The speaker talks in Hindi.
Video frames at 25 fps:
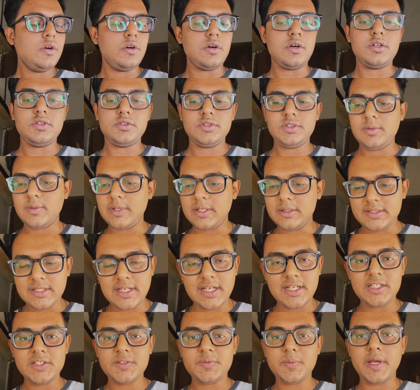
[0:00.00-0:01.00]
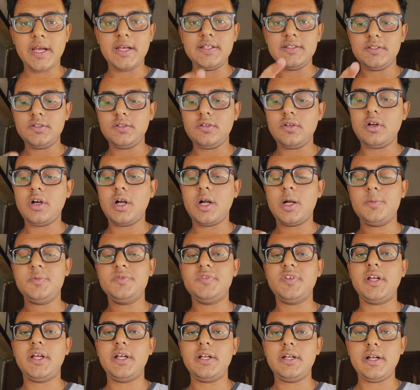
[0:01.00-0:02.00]
और उसके बाद सारे स्पाइसेस और
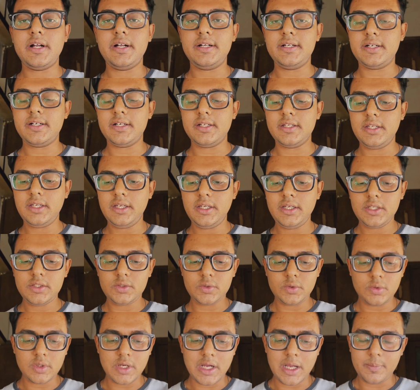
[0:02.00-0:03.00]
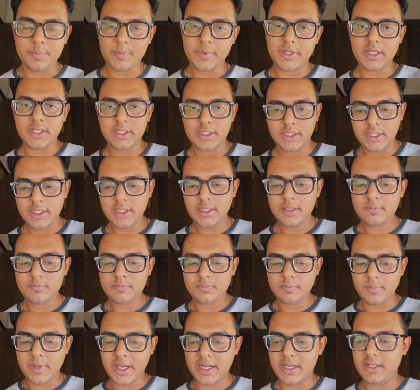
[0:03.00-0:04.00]
हर्ब्स वगैरह ऐड कर देंगे तो आपका ये
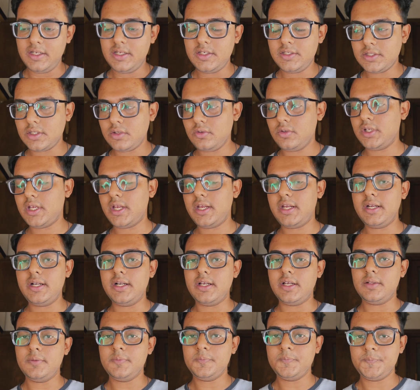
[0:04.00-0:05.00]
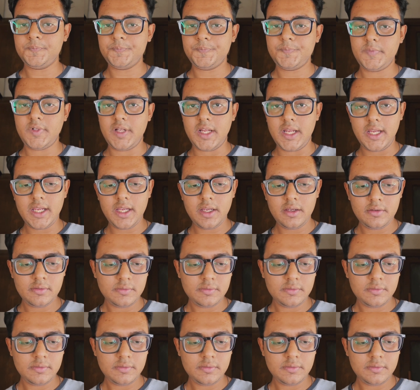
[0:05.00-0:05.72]
मेरीनेशन हो जाएगी डन ठीक है